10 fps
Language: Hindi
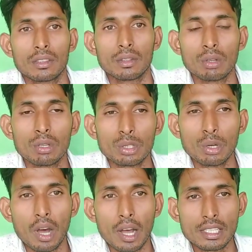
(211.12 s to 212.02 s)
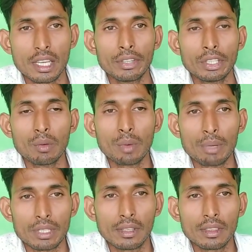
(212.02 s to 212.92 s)
तो दोस्तों आज के वीडियो में
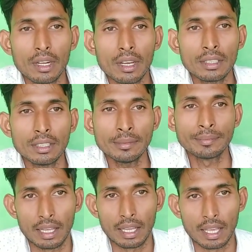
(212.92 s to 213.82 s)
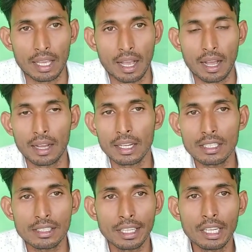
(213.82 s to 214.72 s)
बस इतना ही अगर
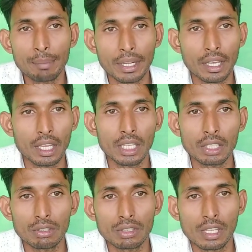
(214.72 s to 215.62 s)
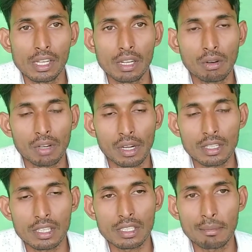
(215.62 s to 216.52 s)
इस चैनल पे नए हैं तो इस चैनल को कर
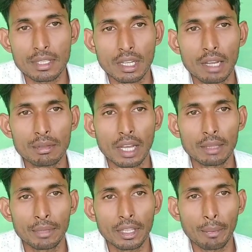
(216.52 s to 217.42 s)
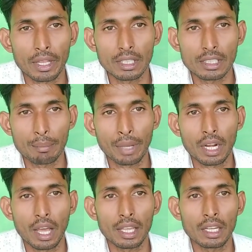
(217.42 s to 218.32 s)
लीजिए सब्सक्राइब साथ में दबा दीजिए
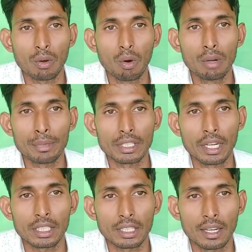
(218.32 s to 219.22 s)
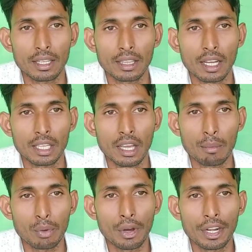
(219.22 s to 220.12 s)
बेल आइकन ऑल पे सेलेक्ट करके ताकि
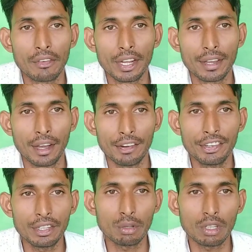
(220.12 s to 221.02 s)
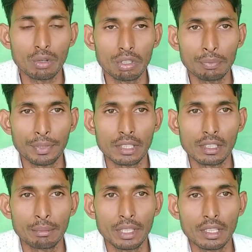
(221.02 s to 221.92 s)
आपको आने वाले हर वीडियो की
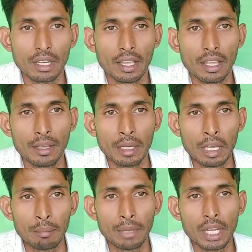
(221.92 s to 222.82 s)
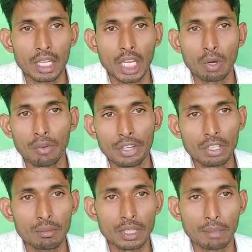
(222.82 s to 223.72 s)
नोटिफिकेशन मिलती रहे मिलेंगे एक और
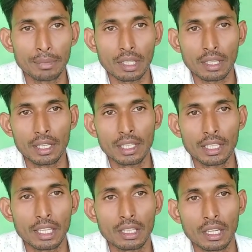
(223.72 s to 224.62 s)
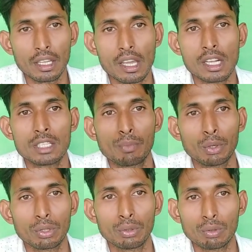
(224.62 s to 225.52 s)
वीडियो में तब तक के लिए देखते रहिए एन एच
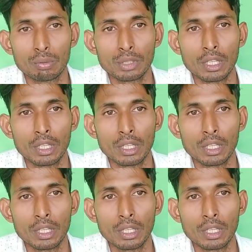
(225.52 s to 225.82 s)
पॉइंट यूट्यूब